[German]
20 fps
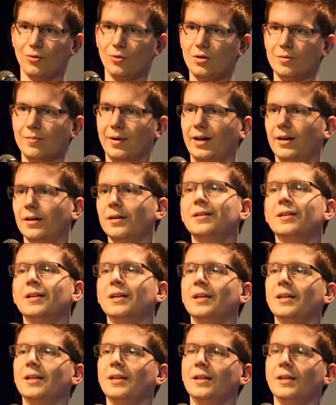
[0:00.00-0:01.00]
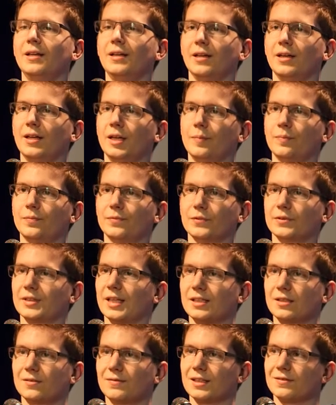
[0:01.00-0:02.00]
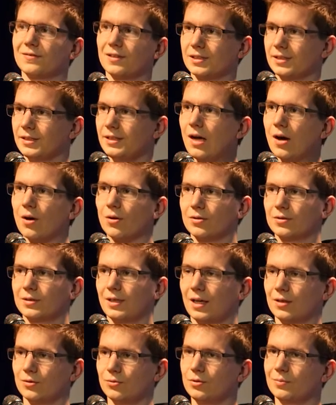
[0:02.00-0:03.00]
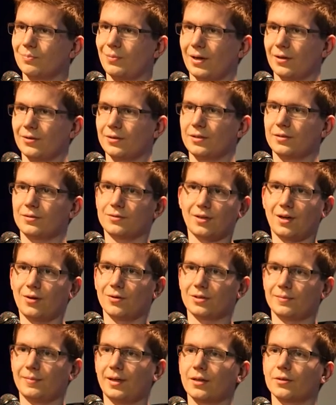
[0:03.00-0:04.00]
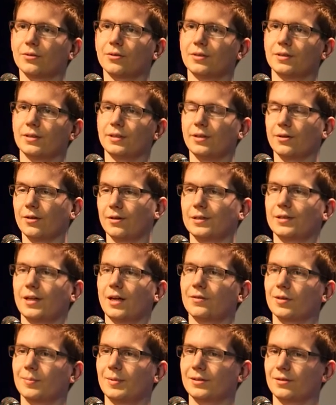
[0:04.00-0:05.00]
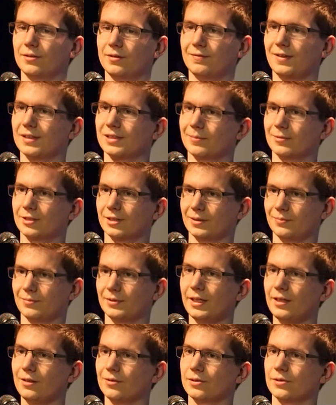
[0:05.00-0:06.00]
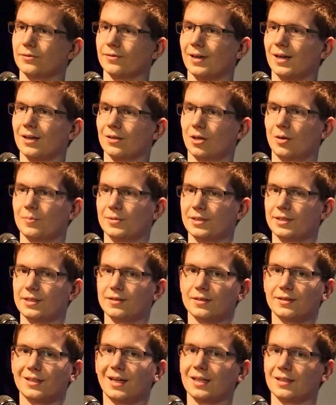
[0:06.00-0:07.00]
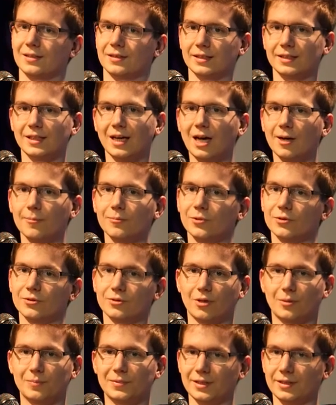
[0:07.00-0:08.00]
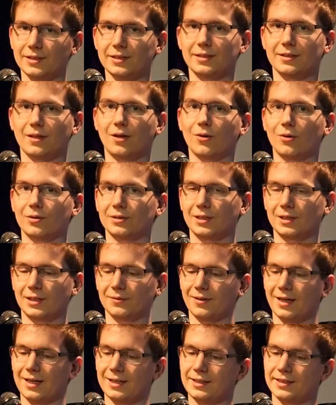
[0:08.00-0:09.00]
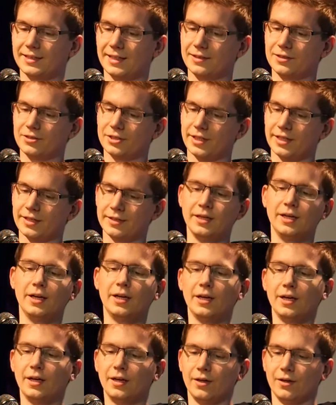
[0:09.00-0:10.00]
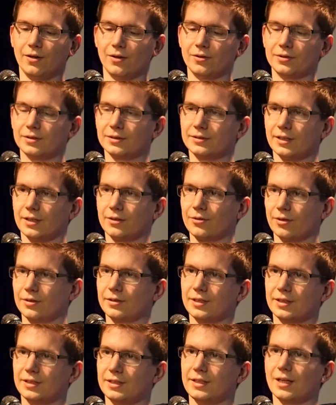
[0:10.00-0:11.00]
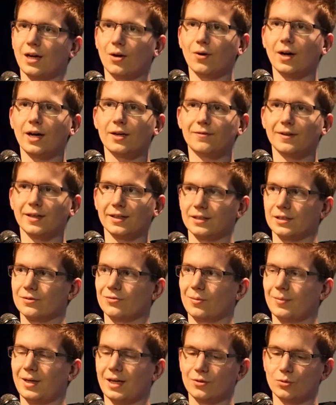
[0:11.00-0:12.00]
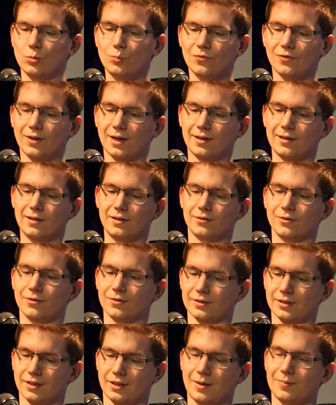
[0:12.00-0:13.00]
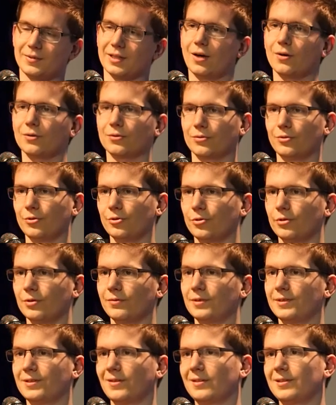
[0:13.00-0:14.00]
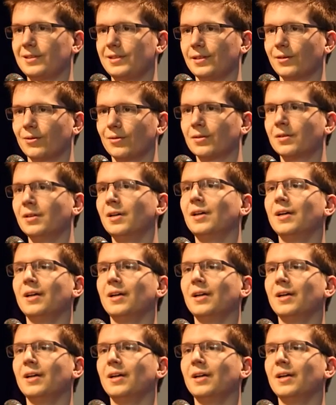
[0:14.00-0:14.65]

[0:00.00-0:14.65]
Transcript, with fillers: Ulmer. Ähm, das ist was, was ihr auch total gut bei euch zu Hause machen könntet. Ihr könntet einfach mal zu den Wasserbetrieben gehen und die fragen, ob sie diese Daten nicht haben und ob die nicht auch unter einer freien Lizenz stehen. Und dann könnt ihr die auch einfach in das Format umwandeln und dann habt ihr auch so eine schöne Visualisierung,